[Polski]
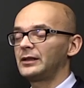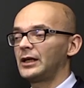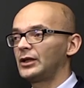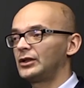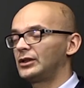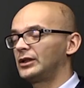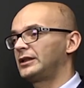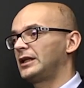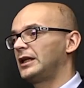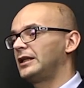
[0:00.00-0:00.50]

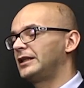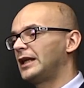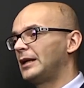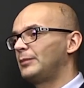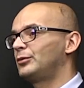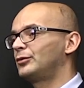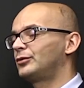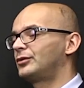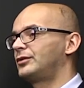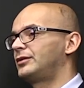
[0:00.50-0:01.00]
także ten
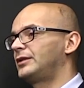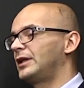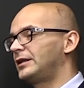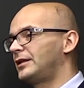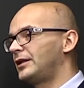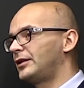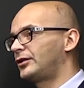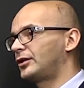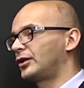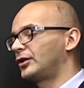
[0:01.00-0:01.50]
debiut z
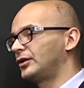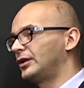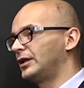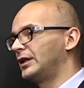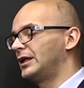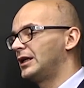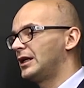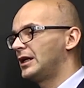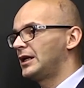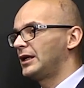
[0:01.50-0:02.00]
jednej strony